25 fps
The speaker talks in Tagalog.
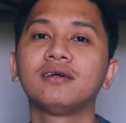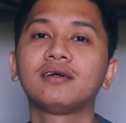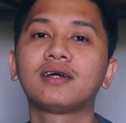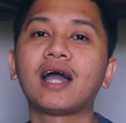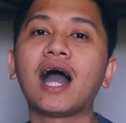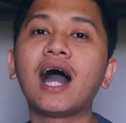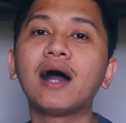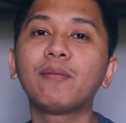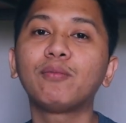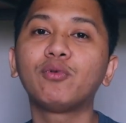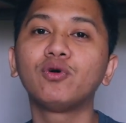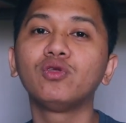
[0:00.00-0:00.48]

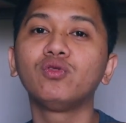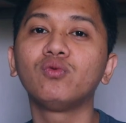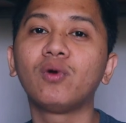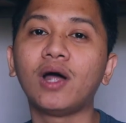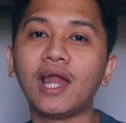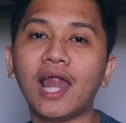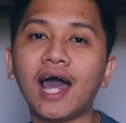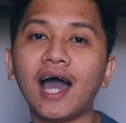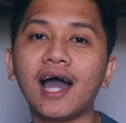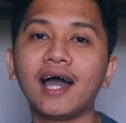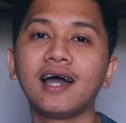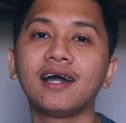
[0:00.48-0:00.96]
kahapon
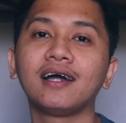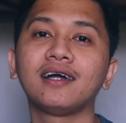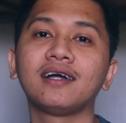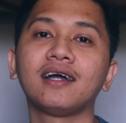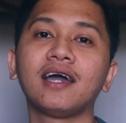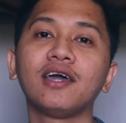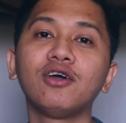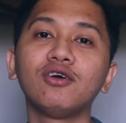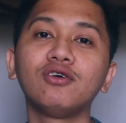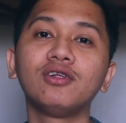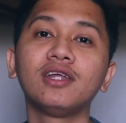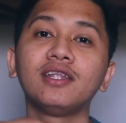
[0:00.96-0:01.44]
wala,
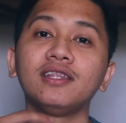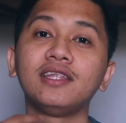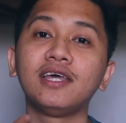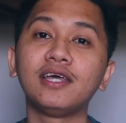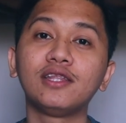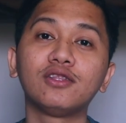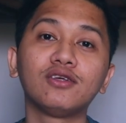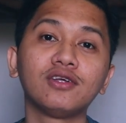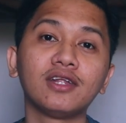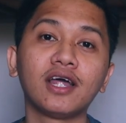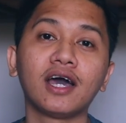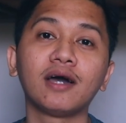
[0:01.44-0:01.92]
ngayon
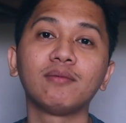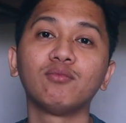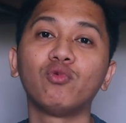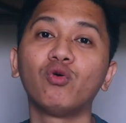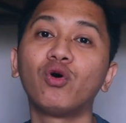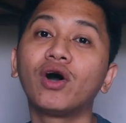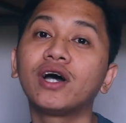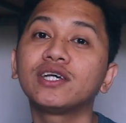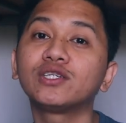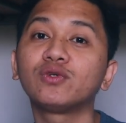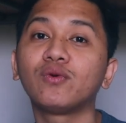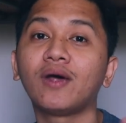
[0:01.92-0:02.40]
nandito na,
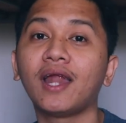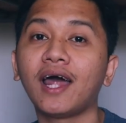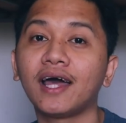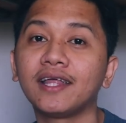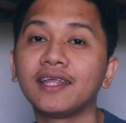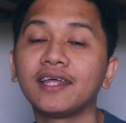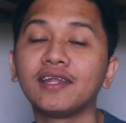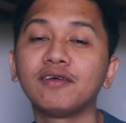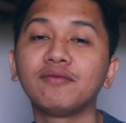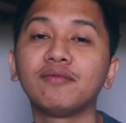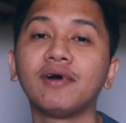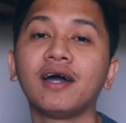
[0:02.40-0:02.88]
bukas
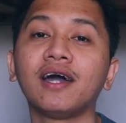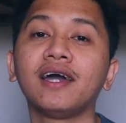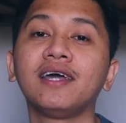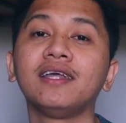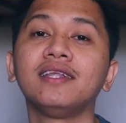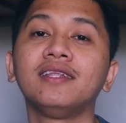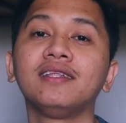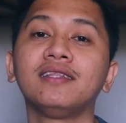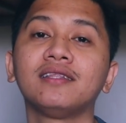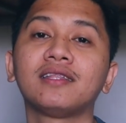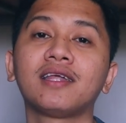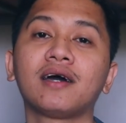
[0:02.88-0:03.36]
wala na
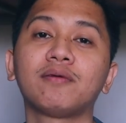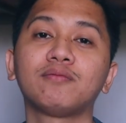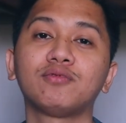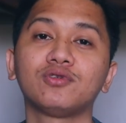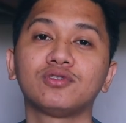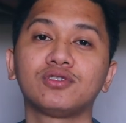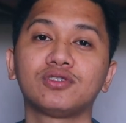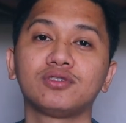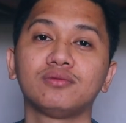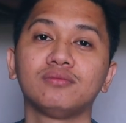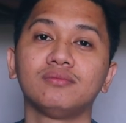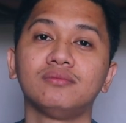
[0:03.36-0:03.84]
naman,
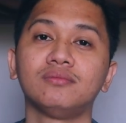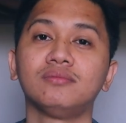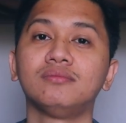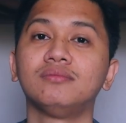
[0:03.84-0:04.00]
tapos